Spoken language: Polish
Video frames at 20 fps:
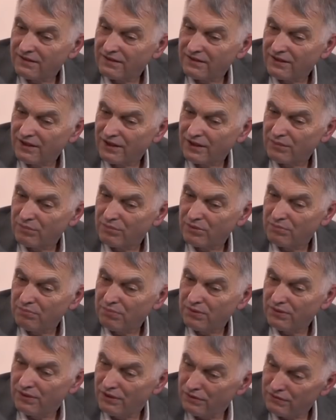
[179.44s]
jakby
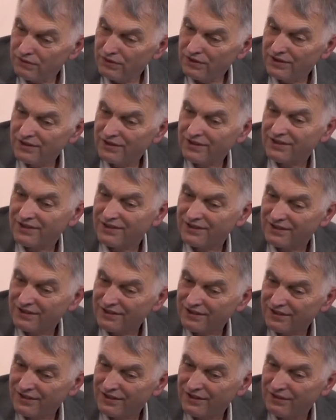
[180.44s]
ponownie
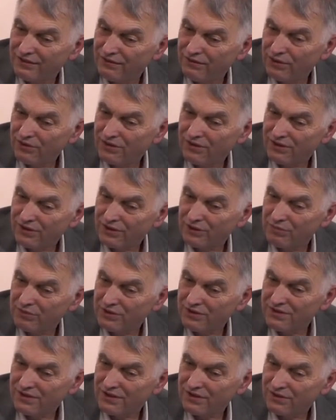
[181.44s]
y, ten wątek
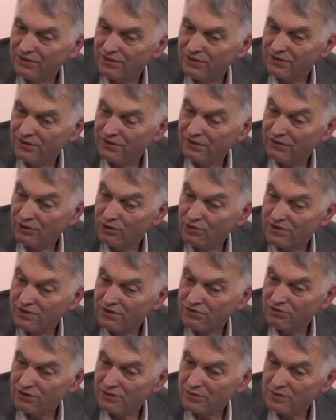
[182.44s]
mnie zaintrygował,
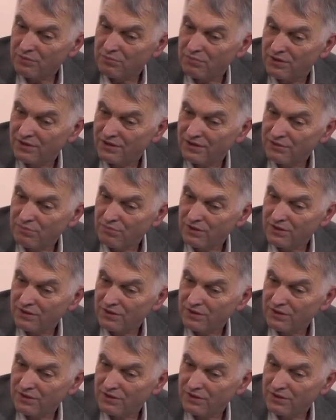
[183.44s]
zacząłem zbierać